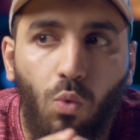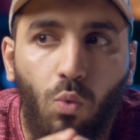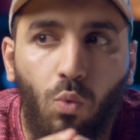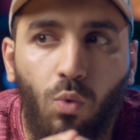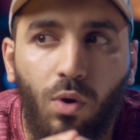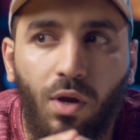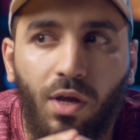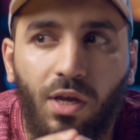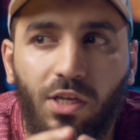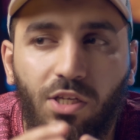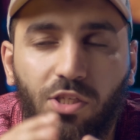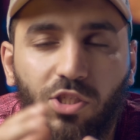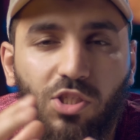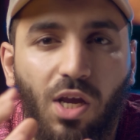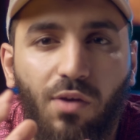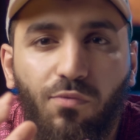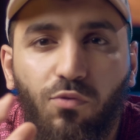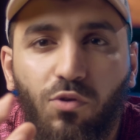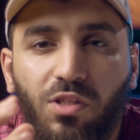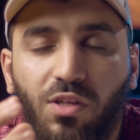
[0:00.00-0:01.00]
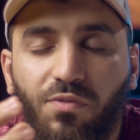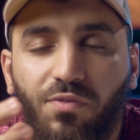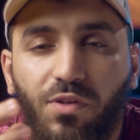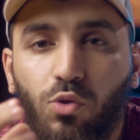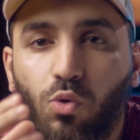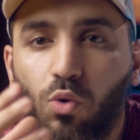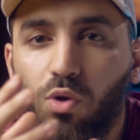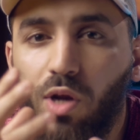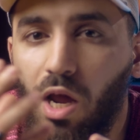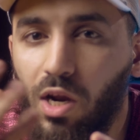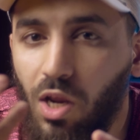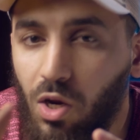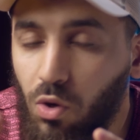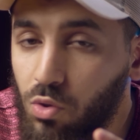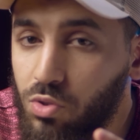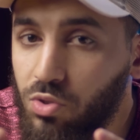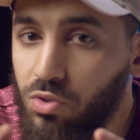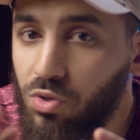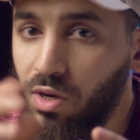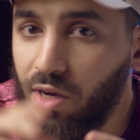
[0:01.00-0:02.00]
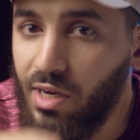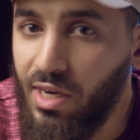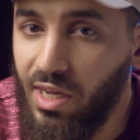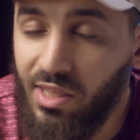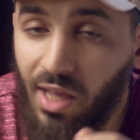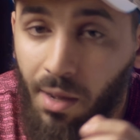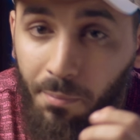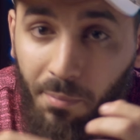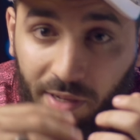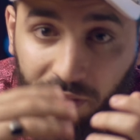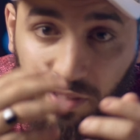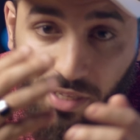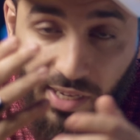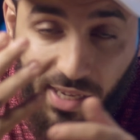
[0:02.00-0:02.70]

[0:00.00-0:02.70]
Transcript: وشافوا ان في دور على الاسره اللي احنا عمالين